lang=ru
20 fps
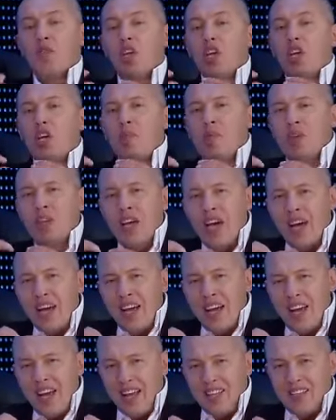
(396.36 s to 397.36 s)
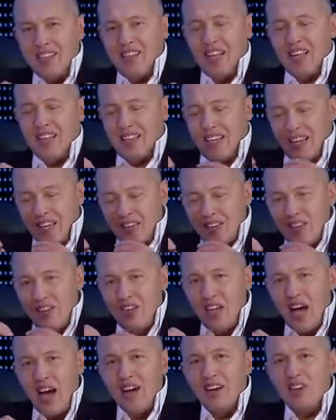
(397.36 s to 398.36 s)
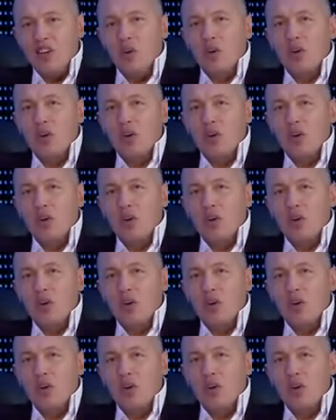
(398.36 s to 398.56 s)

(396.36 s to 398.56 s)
Именно этот контакт,